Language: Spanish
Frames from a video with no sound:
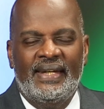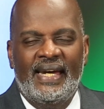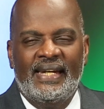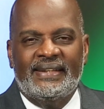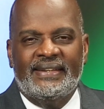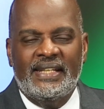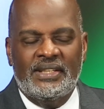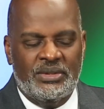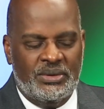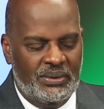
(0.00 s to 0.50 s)

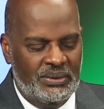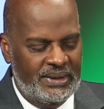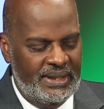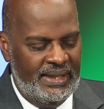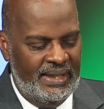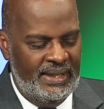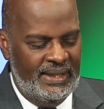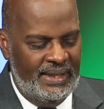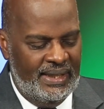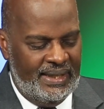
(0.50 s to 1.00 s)
El texto
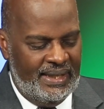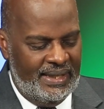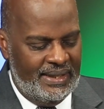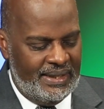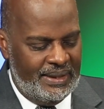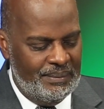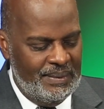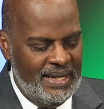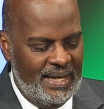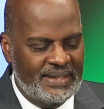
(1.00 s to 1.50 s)
de
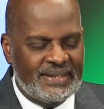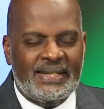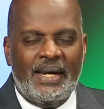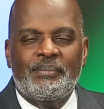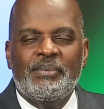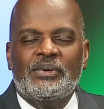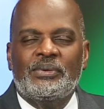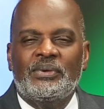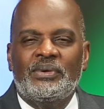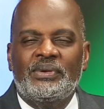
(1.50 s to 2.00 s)
Jeremías
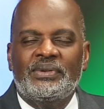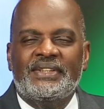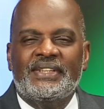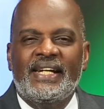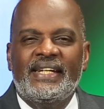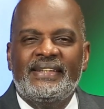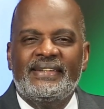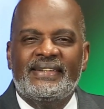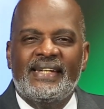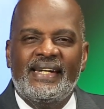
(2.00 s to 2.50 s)
capítulo
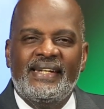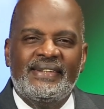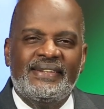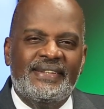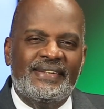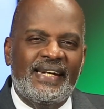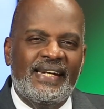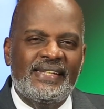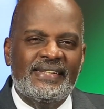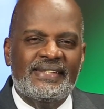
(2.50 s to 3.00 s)

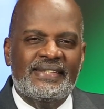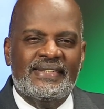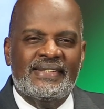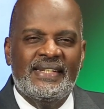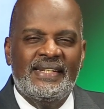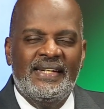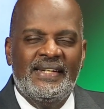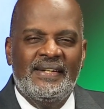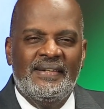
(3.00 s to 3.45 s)
33,